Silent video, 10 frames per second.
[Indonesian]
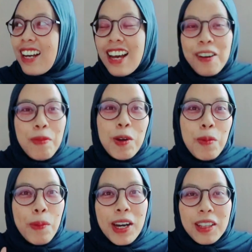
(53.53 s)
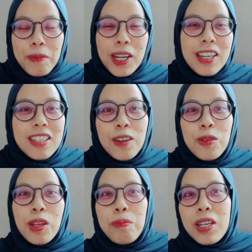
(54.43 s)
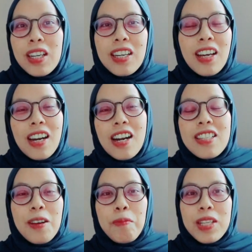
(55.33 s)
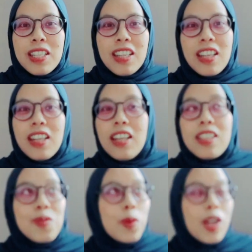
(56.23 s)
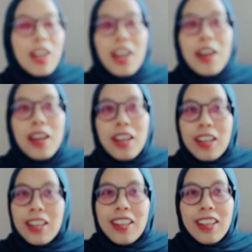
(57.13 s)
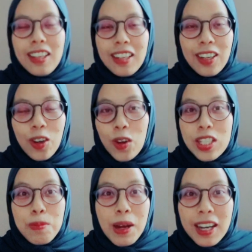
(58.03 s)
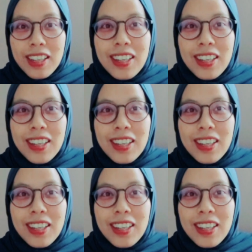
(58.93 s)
nggak depan rumah banget tapi agak jauh tapi kedengaran sampai sini semoga nggak noise banget